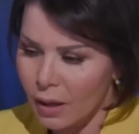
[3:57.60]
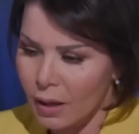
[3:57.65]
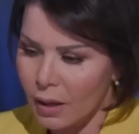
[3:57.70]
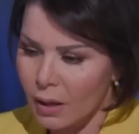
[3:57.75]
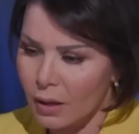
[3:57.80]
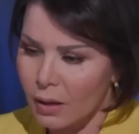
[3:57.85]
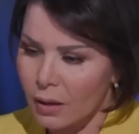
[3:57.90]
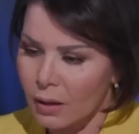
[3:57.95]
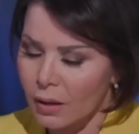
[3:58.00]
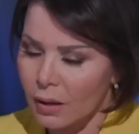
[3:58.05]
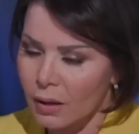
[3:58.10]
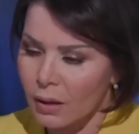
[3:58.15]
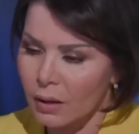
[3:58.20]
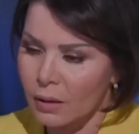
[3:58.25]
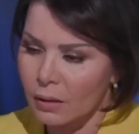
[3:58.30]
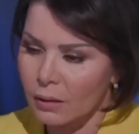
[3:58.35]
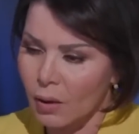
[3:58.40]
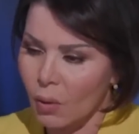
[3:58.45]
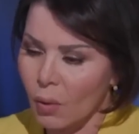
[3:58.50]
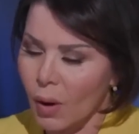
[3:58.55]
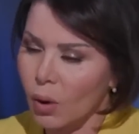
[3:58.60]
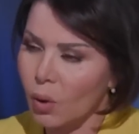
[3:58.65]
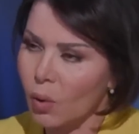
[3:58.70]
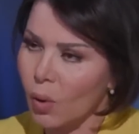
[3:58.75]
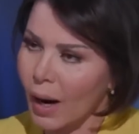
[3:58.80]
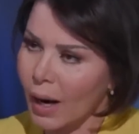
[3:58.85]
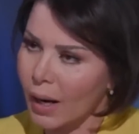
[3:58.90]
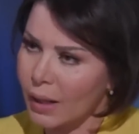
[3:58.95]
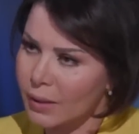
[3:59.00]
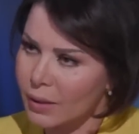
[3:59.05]
آه، آه،
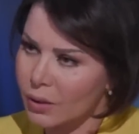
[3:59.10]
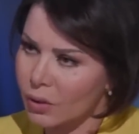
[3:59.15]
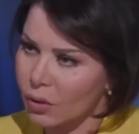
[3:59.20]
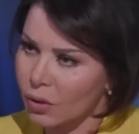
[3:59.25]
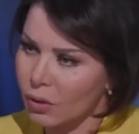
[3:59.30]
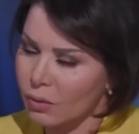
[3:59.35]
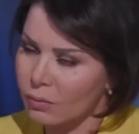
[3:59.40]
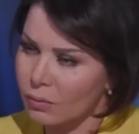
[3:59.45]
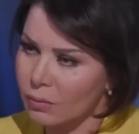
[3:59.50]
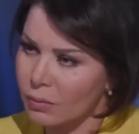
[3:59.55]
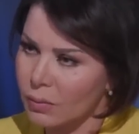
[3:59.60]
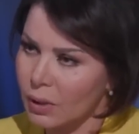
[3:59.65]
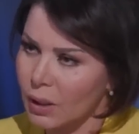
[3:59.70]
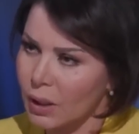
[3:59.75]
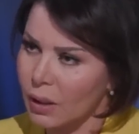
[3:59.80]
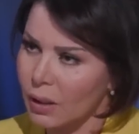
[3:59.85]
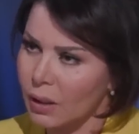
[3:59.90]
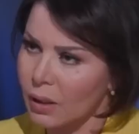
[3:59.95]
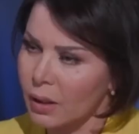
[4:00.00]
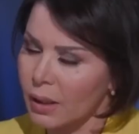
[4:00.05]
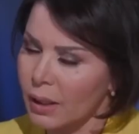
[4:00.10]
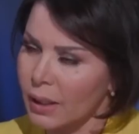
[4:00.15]
توقعاتكم آه،